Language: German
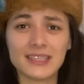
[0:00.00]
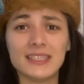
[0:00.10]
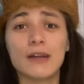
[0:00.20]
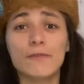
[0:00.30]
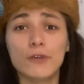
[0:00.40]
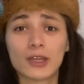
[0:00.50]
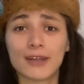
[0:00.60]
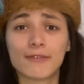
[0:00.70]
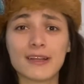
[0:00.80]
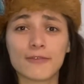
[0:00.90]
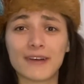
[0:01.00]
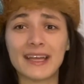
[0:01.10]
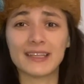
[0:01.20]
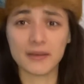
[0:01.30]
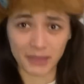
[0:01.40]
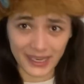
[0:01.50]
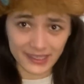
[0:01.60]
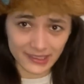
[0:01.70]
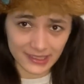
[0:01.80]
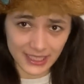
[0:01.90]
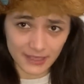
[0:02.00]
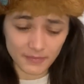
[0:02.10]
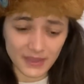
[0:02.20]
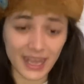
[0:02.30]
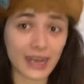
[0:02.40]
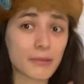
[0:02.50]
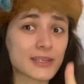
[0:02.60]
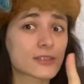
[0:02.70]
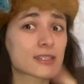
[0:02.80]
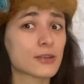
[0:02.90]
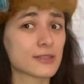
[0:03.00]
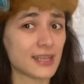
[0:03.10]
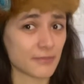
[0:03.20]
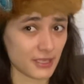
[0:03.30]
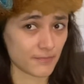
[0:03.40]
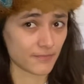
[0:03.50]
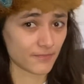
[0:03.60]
die wirtschaftlich auf eigenen Beinen stehen, aber dass es Ausnahmen gibt.